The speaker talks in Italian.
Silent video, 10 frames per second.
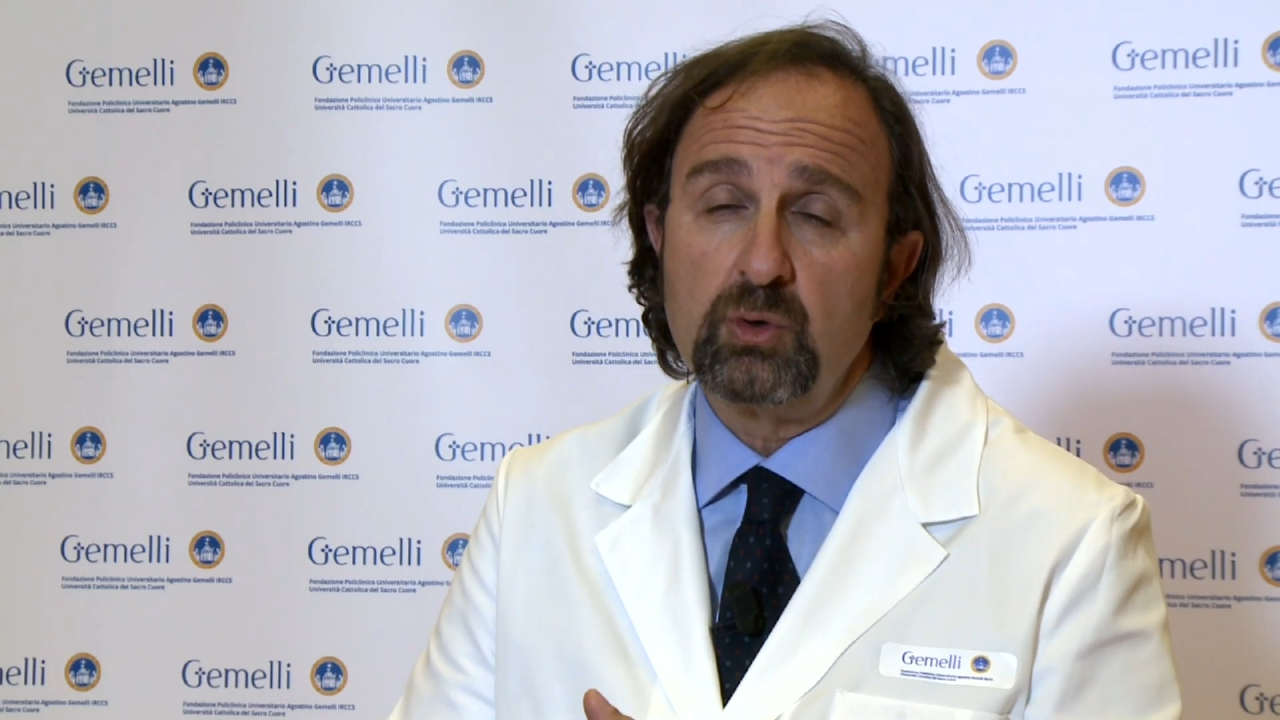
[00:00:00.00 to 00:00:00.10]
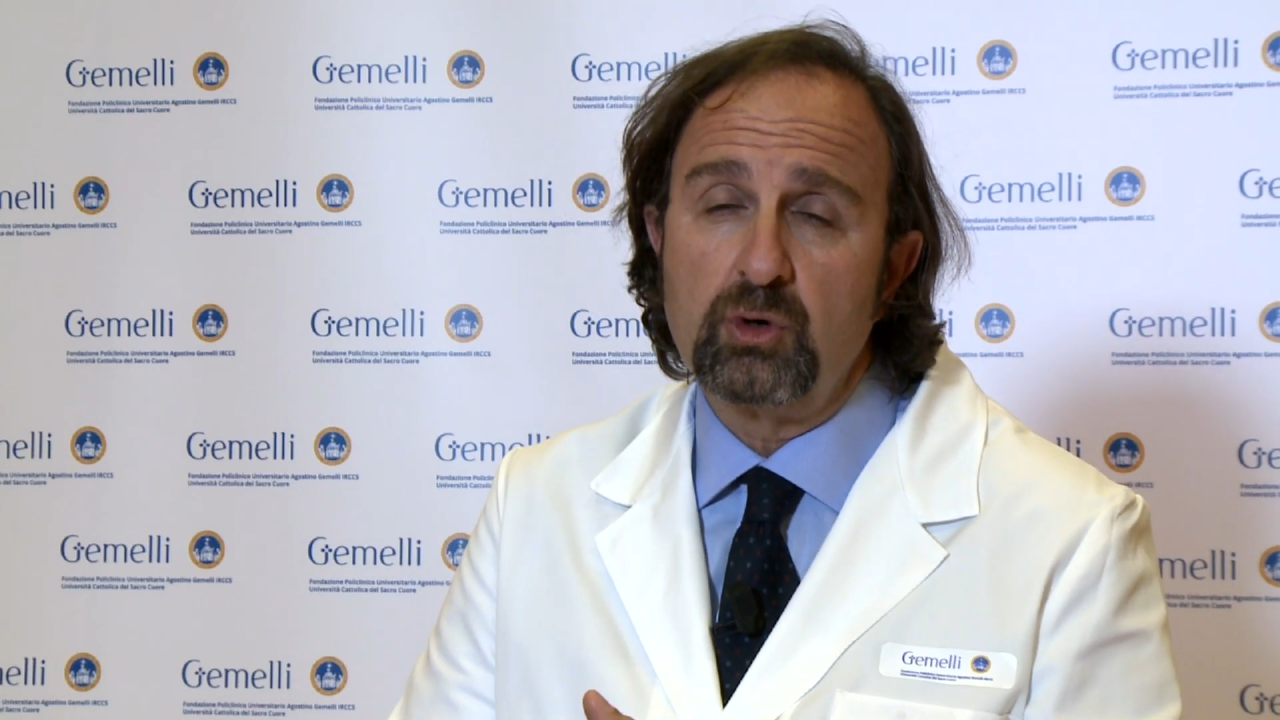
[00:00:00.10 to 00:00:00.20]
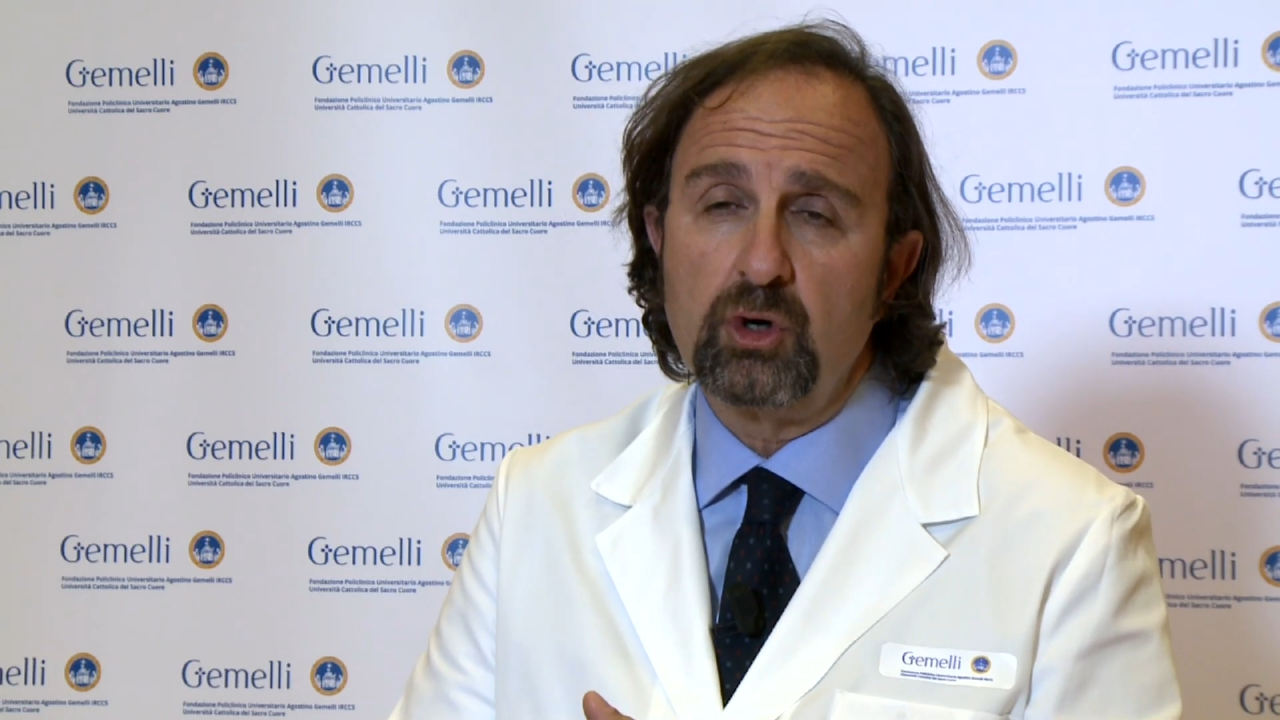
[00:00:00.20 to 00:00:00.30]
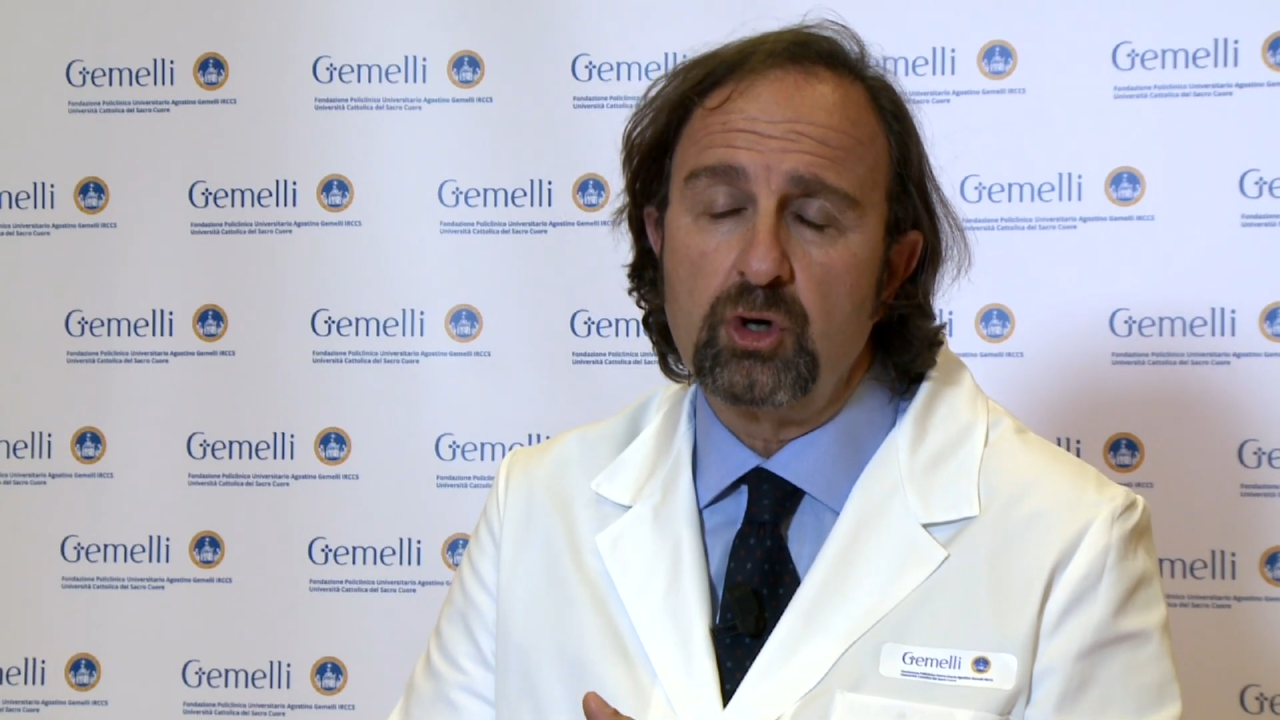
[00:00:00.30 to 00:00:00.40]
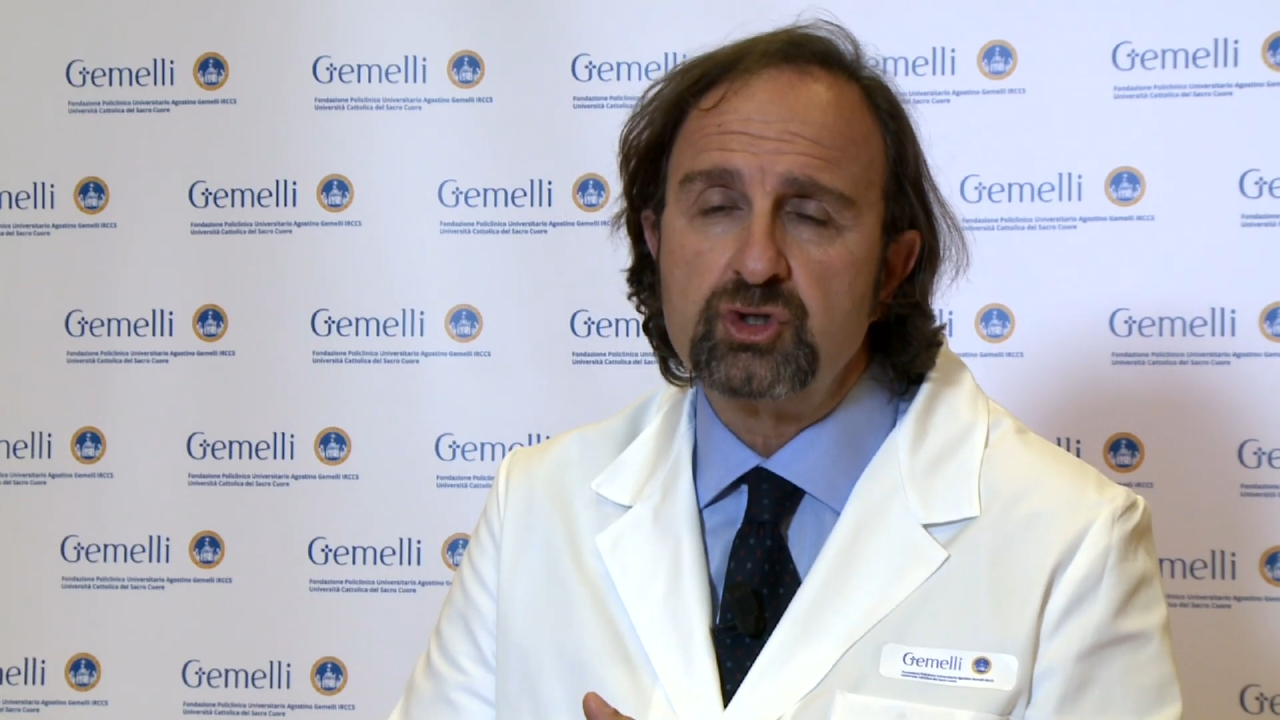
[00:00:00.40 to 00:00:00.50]

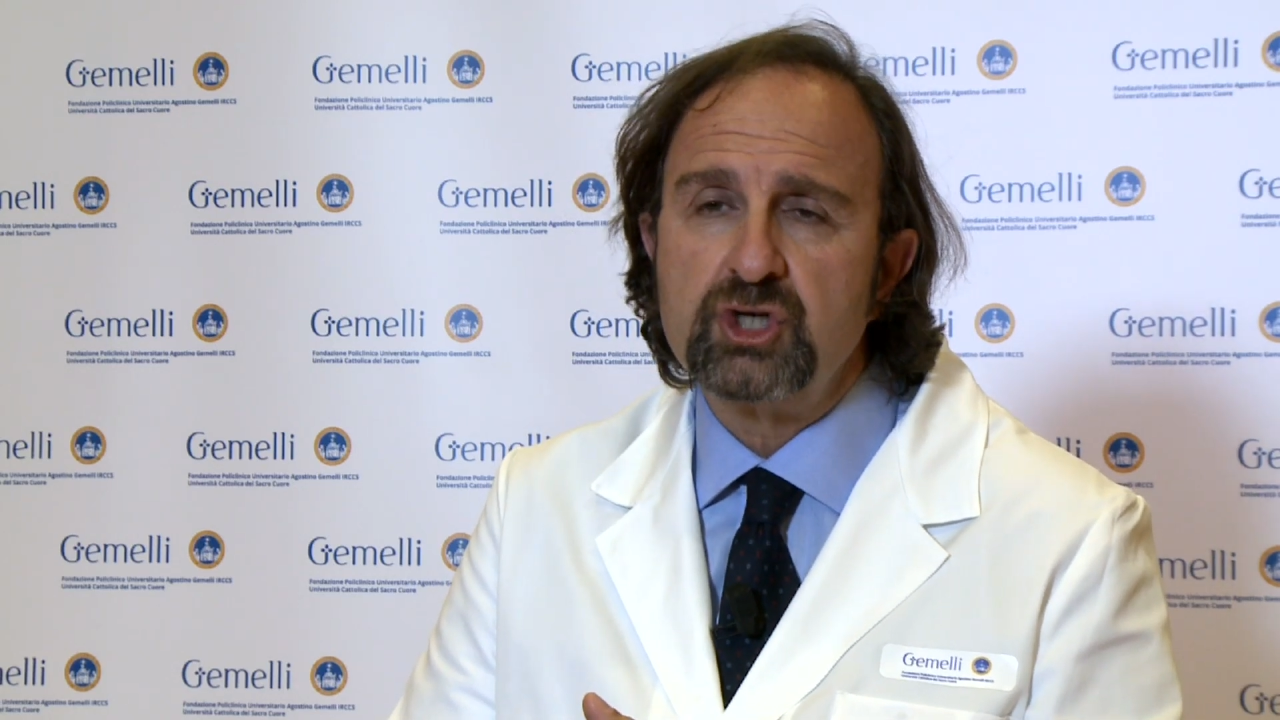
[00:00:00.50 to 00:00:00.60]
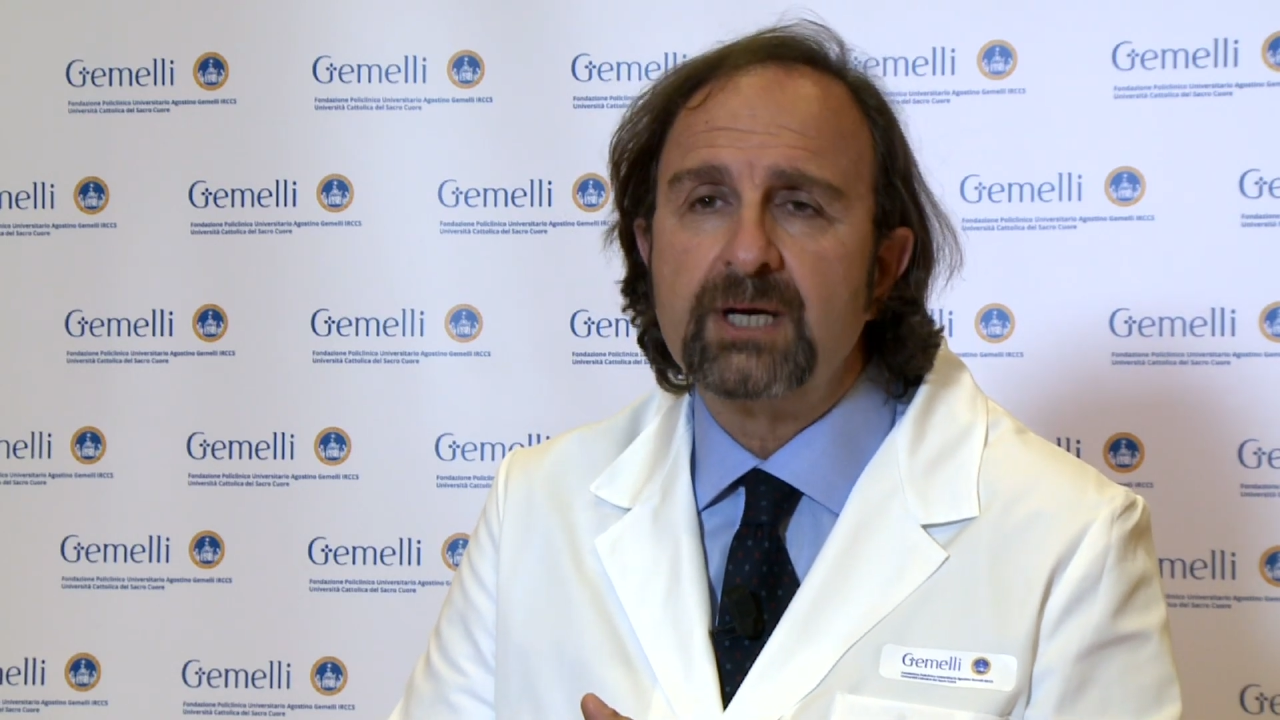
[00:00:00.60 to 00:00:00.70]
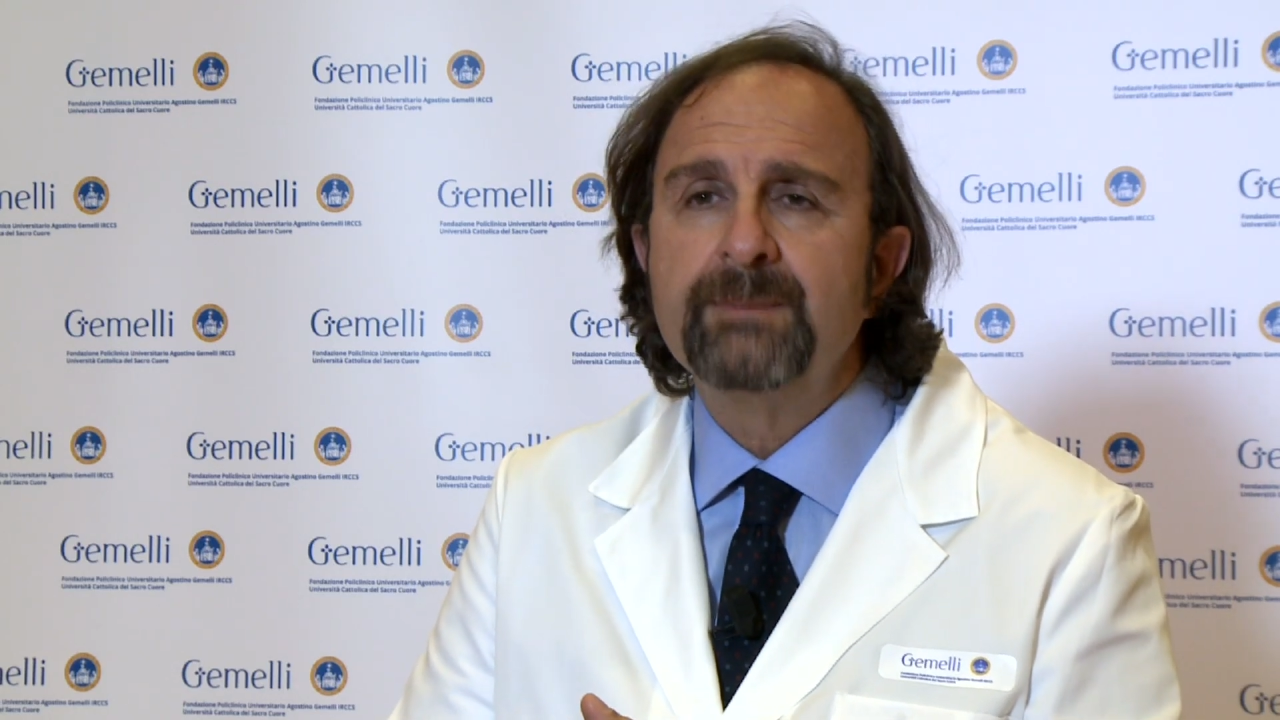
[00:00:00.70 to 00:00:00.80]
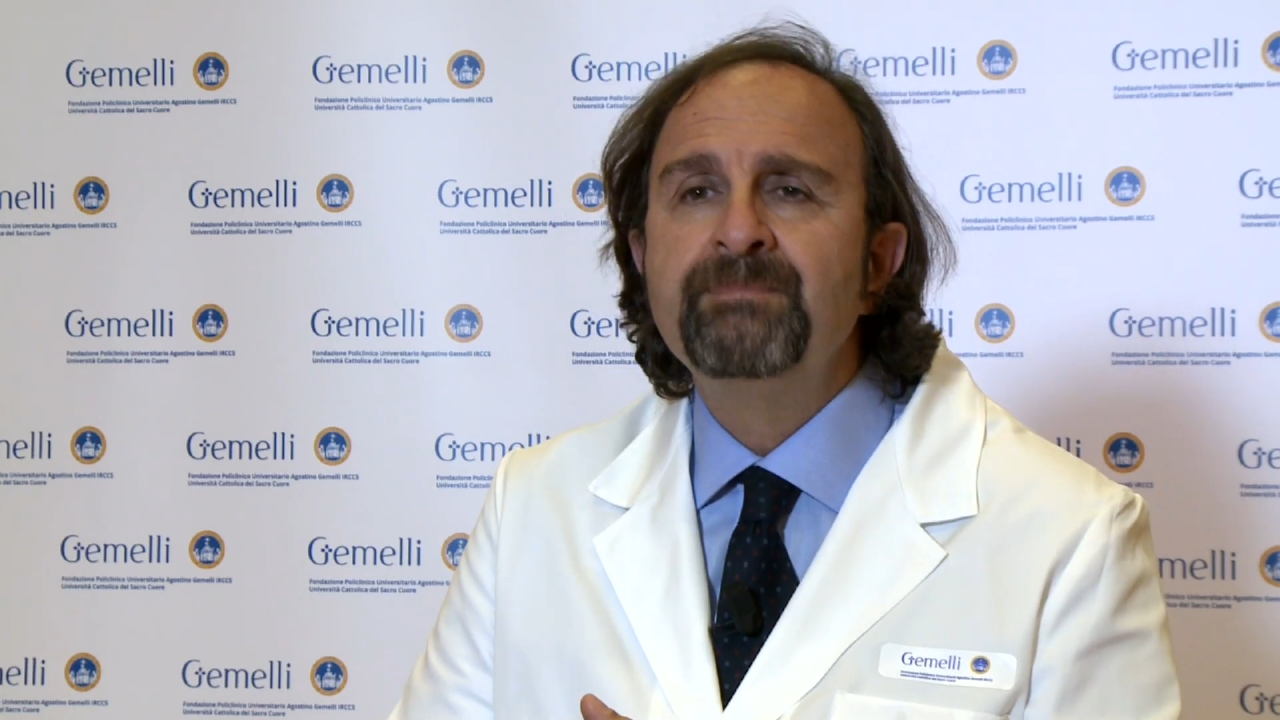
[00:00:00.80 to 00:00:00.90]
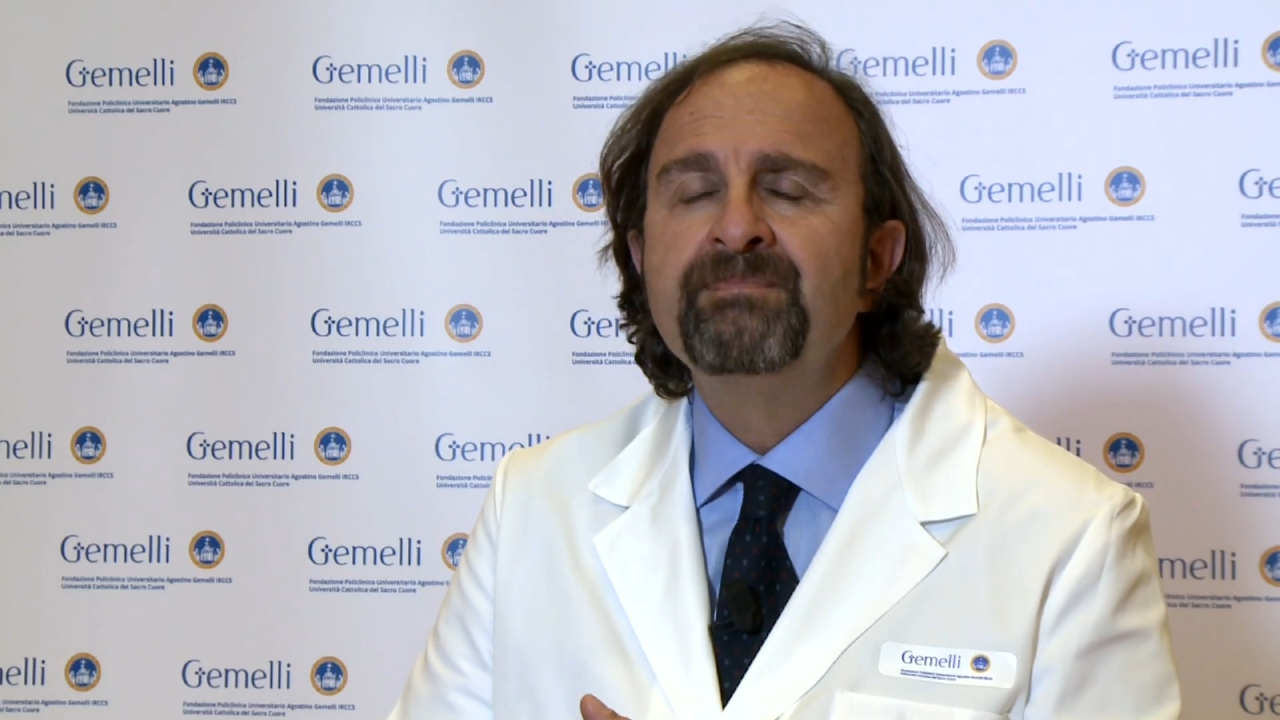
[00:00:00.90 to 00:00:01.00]
oncologiche